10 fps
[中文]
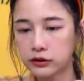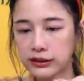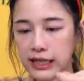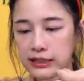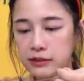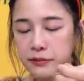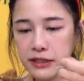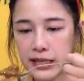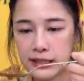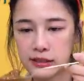炸鸡
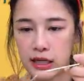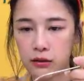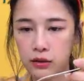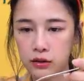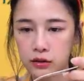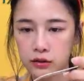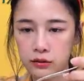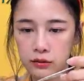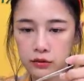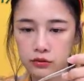变太少了，
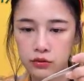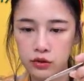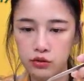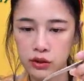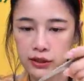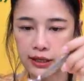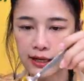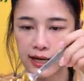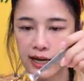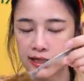所以需要点
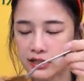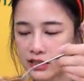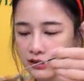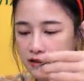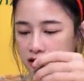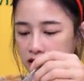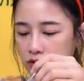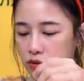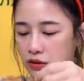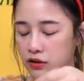咖喱酱滋
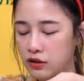润，